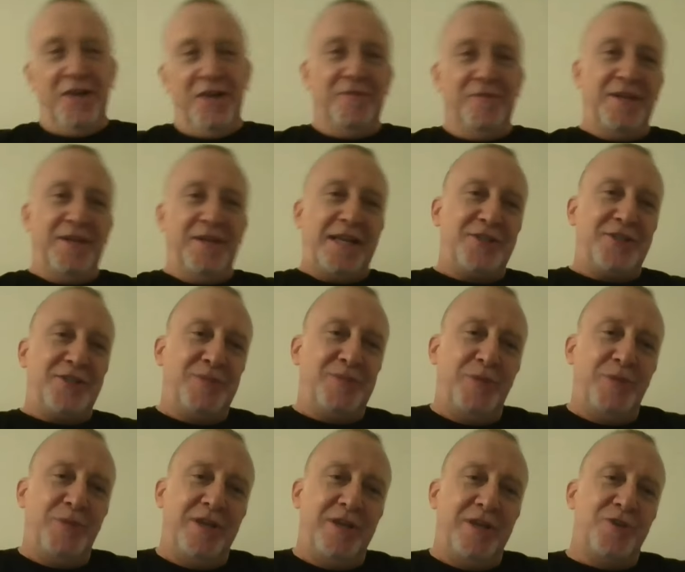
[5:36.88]
Valla
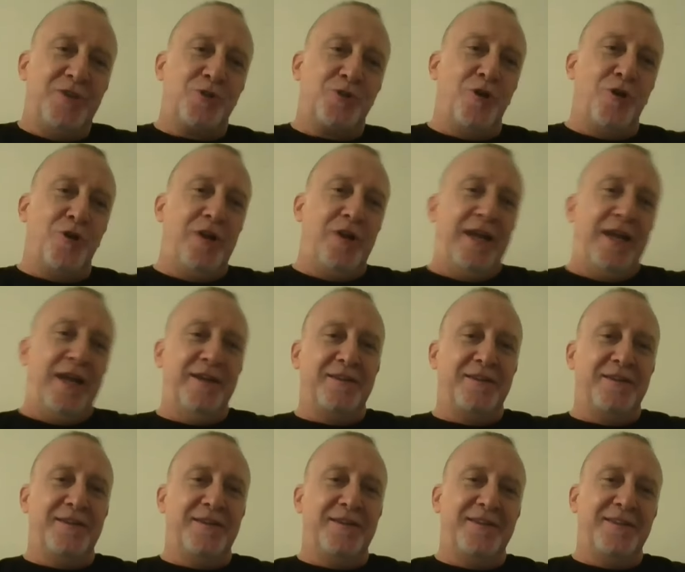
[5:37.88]
şimdi şöyle,
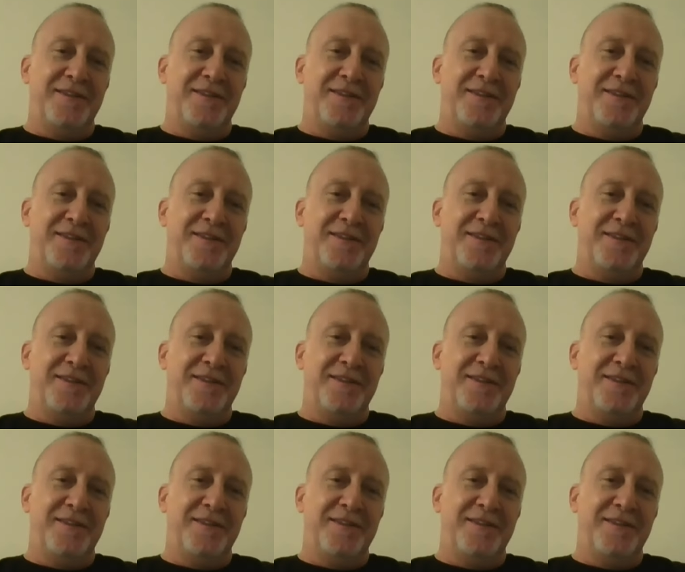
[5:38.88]
e,